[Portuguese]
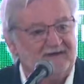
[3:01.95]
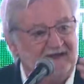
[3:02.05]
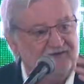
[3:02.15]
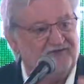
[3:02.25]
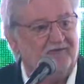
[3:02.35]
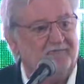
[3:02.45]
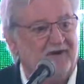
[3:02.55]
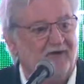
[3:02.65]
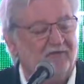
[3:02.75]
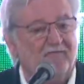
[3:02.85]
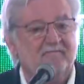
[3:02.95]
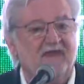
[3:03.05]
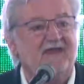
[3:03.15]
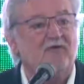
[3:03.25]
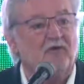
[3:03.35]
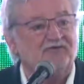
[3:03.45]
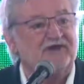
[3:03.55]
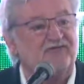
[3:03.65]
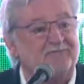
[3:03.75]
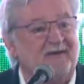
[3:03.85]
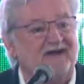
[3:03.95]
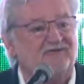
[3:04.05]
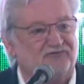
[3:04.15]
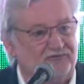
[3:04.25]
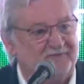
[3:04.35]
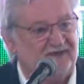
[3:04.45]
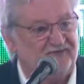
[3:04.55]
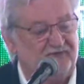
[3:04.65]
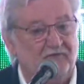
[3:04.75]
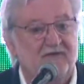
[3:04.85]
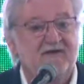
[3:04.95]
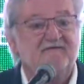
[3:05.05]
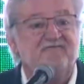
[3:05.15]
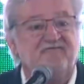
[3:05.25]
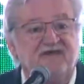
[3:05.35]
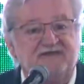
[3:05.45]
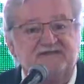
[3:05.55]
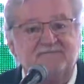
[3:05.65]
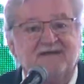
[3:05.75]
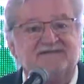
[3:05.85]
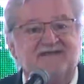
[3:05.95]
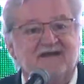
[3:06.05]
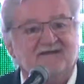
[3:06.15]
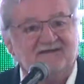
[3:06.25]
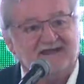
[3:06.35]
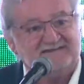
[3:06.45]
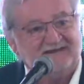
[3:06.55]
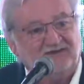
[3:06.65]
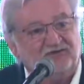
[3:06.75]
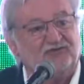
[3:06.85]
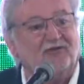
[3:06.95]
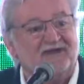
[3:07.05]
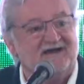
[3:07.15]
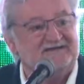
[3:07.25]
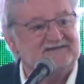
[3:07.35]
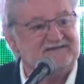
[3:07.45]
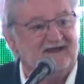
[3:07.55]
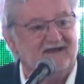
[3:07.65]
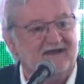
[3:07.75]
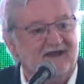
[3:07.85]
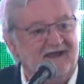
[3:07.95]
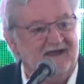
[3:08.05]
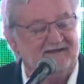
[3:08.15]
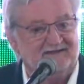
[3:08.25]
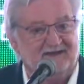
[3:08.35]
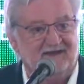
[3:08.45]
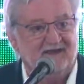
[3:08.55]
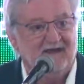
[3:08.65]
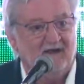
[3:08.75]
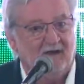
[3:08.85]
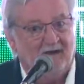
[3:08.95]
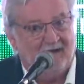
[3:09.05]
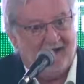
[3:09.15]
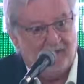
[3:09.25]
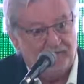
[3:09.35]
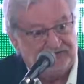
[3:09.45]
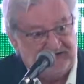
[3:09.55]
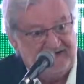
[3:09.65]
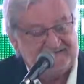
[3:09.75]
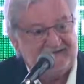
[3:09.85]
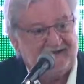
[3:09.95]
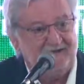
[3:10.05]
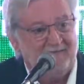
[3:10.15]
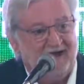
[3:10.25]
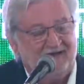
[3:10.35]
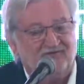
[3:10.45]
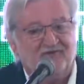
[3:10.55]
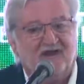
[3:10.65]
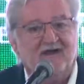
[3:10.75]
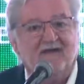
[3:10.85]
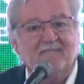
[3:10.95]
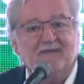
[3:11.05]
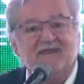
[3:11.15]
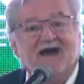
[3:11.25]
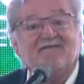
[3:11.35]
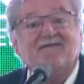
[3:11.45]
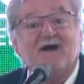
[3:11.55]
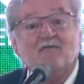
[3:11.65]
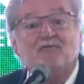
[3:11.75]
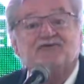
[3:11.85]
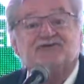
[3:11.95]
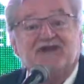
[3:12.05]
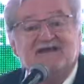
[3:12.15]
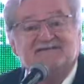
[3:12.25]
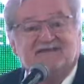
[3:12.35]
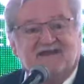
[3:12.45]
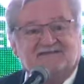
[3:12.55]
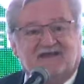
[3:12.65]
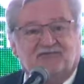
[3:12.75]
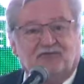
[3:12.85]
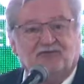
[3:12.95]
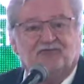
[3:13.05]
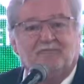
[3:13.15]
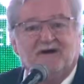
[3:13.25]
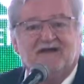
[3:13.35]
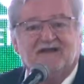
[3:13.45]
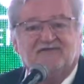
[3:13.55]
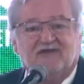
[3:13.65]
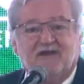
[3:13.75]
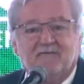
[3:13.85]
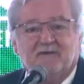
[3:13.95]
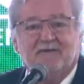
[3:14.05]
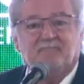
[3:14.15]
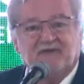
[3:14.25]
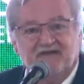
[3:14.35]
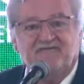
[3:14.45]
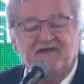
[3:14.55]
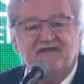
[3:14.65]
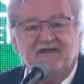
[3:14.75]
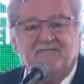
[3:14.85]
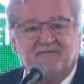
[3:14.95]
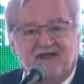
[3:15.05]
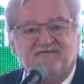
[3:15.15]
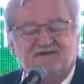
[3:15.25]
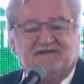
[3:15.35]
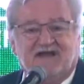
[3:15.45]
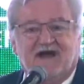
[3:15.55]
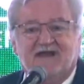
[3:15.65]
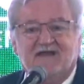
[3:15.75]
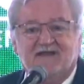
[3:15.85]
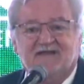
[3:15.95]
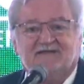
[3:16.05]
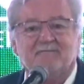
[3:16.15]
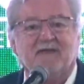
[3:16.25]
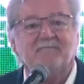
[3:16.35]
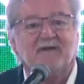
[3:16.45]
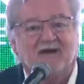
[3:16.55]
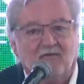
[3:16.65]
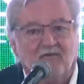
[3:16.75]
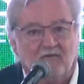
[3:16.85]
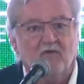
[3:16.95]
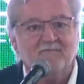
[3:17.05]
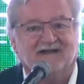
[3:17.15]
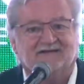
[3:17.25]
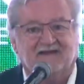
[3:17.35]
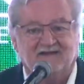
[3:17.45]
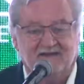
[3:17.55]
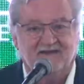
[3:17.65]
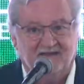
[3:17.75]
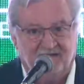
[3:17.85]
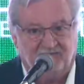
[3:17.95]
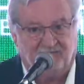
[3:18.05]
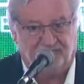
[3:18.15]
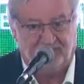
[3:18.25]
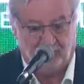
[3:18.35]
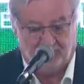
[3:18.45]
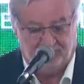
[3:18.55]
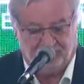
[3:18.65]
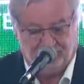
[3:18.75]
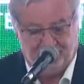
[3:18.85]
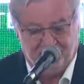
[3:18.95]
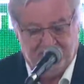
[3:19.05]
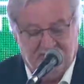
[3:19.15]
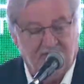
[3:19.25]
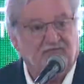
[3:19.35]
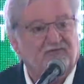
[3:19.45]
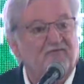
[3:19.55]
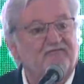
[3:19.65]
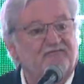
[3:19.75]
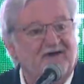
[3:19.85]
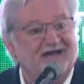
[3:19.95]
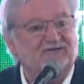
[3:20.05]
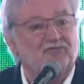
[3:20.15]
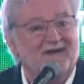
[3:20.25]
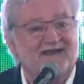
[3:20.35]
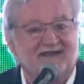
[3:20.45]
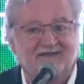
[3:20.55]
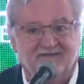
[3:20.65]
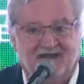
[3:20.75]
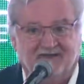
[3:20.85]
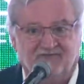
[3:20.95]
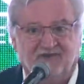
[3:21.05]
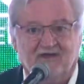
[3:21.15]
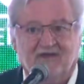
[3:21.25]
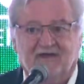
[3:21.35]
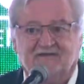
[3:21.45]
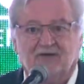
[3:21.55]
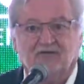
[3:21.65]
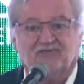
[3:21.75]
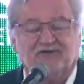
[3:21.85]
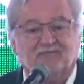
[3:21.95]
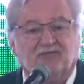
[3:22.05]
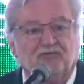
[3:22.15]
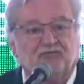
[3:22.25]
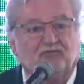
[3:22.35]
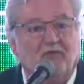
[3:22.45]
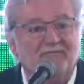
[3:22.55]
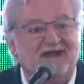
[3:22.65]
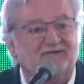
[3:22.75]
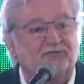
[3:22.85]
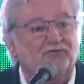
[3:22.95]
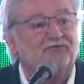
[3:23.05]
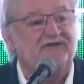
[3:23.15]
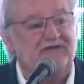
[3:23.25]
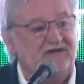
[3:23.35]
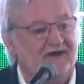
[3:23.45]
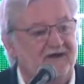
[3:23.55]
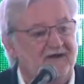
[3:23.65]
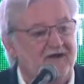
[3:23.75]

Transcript: lá em São Paulo e em outras partes do Brasil, vítimas dessa dissonância entre a urgência climática e a não urgência das ações humanas para prevenir, para evitar e também para combater esses fenômenos. Isso é um fato, uma realidade. Então nós temos que nos cobrar todo dia,